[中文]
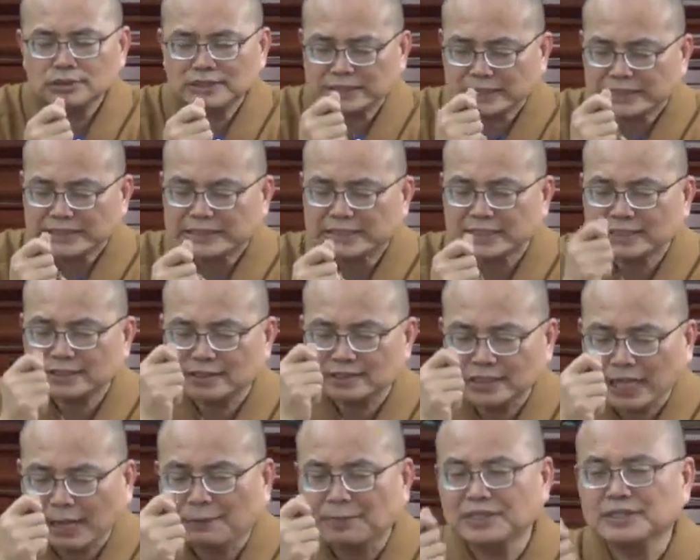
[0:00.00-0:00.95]
真正的
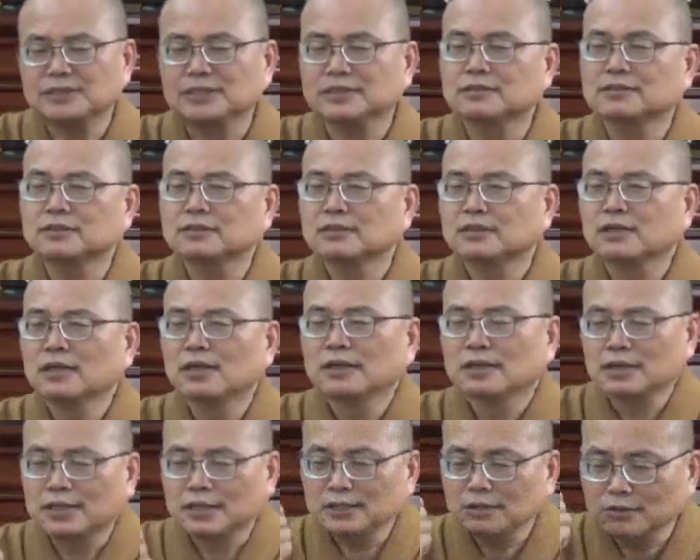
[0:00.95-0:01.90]
大悲心。
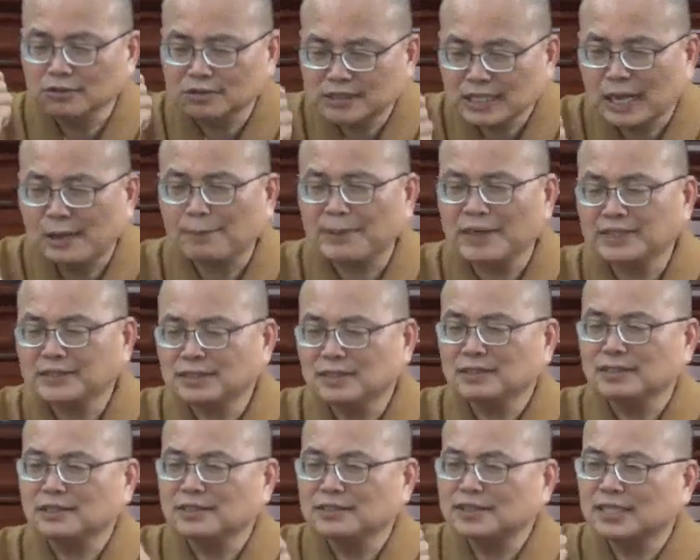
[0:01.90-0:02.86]
你有大悲
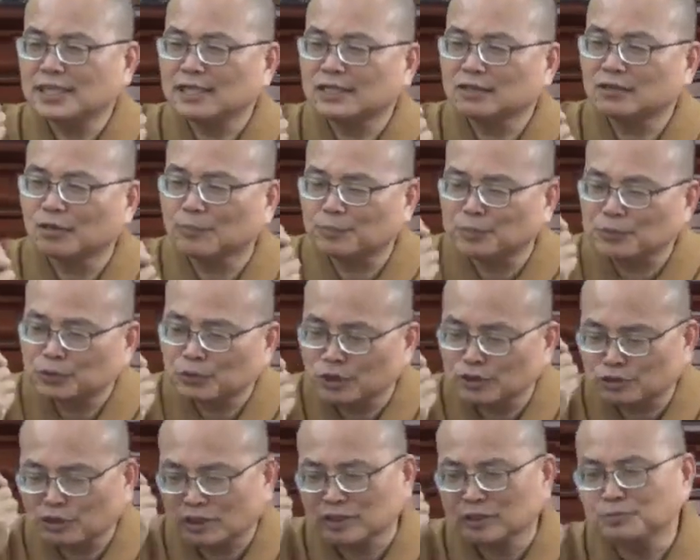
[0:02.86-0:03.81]
心，你才能够不
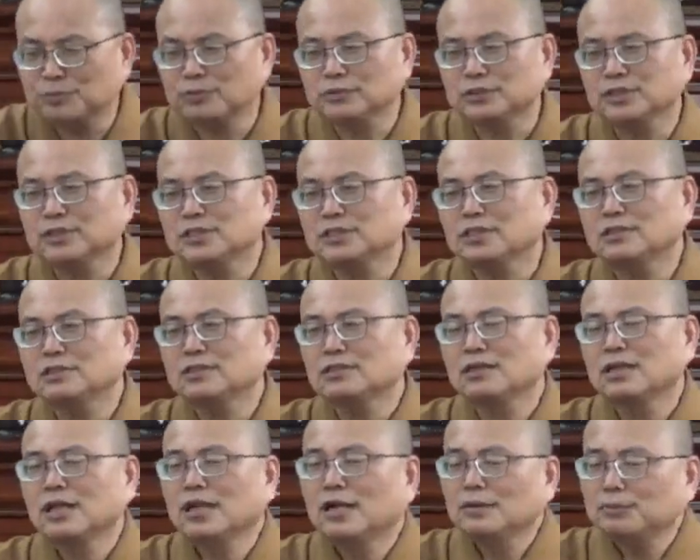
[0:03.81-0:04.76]
退转你菩提心，
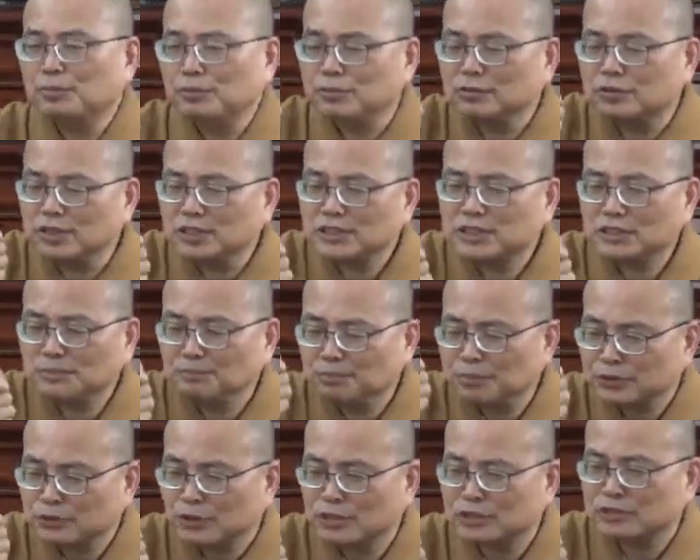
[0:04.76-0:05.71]
菩提心
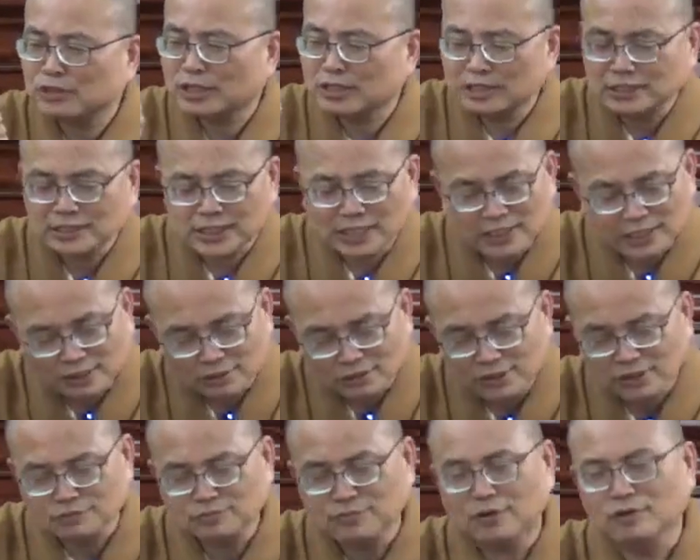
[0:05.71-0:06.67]
不退转，你才能够
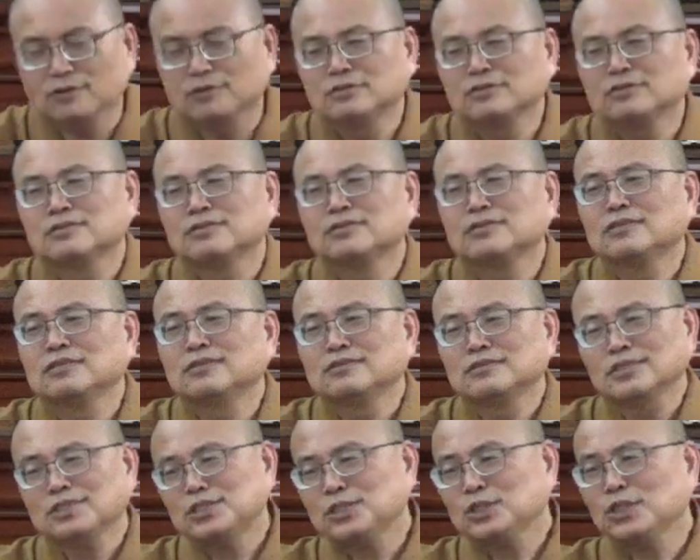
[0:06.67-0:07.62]
成佛。
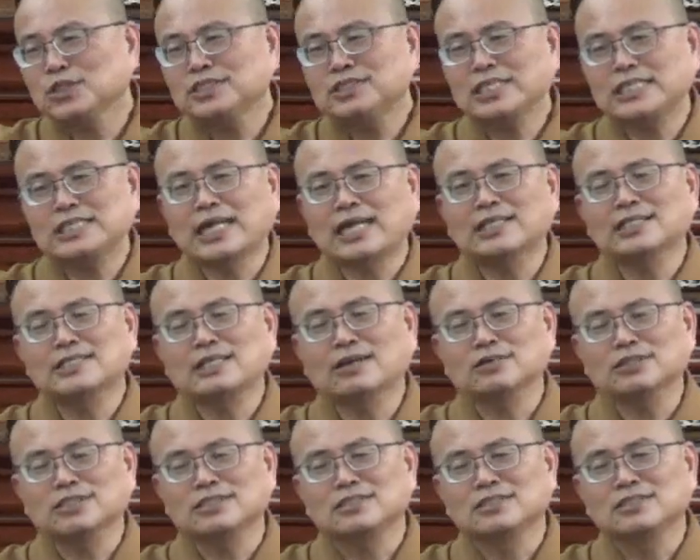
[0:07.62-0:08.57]
这就很简单的
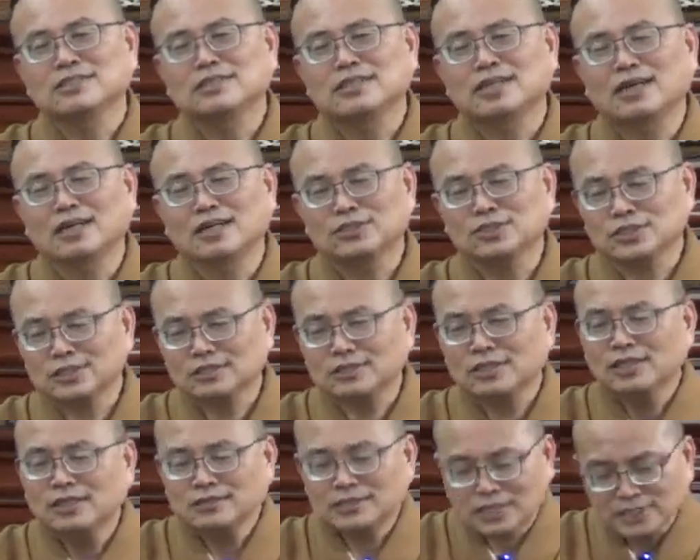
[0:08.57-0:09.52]
道理。啊，就是
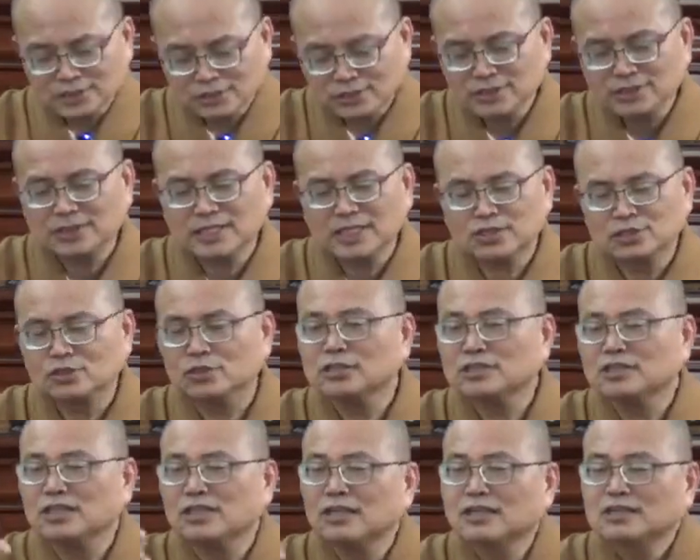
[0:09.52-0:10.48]
他就是这样，所
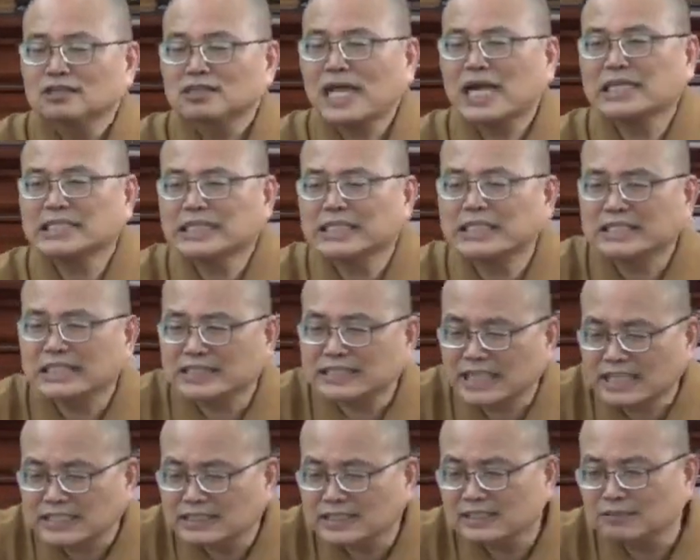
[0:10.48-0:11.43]
以大圣的
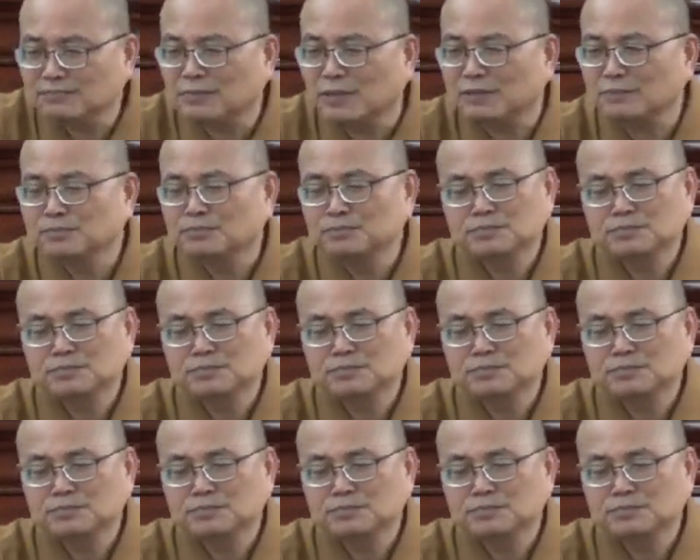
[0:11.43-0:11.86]
三心嘛，